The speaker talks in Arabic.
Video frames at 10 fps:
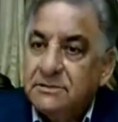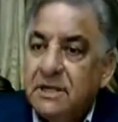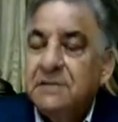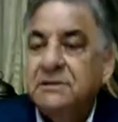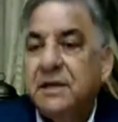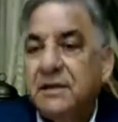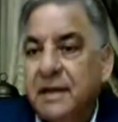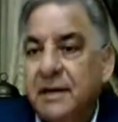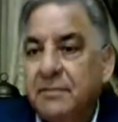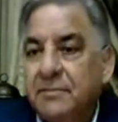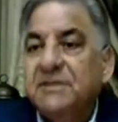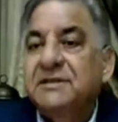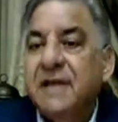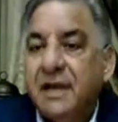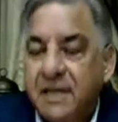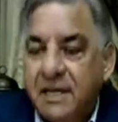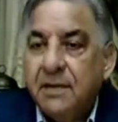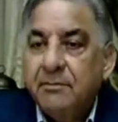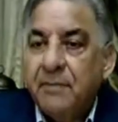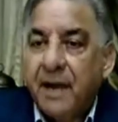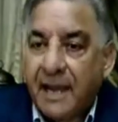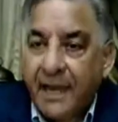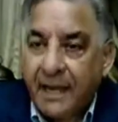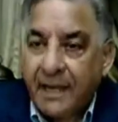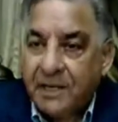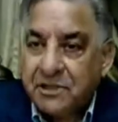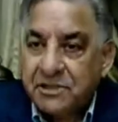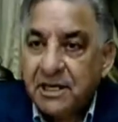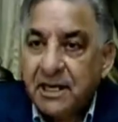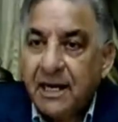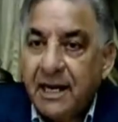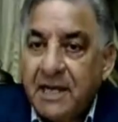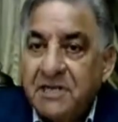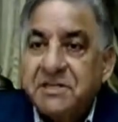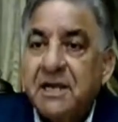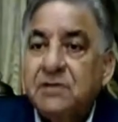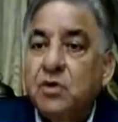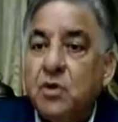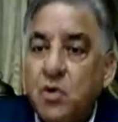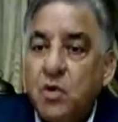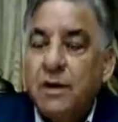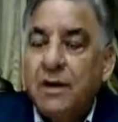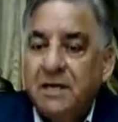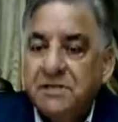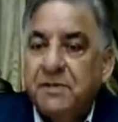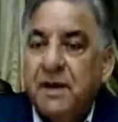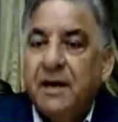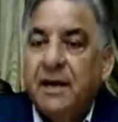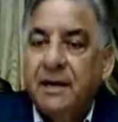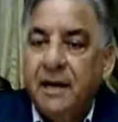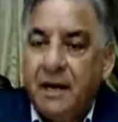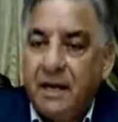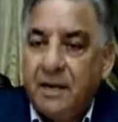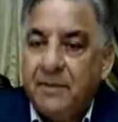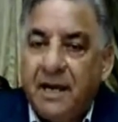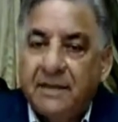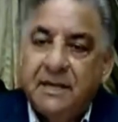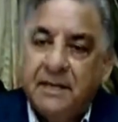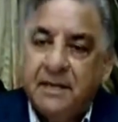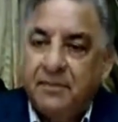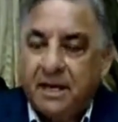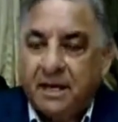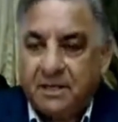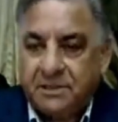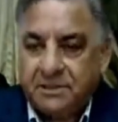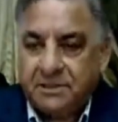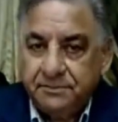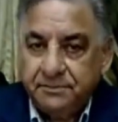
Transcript: وتنتظر بالتأكيد مخارج ليس دخول حزب الله إلى الحرب أحد هذه المخارج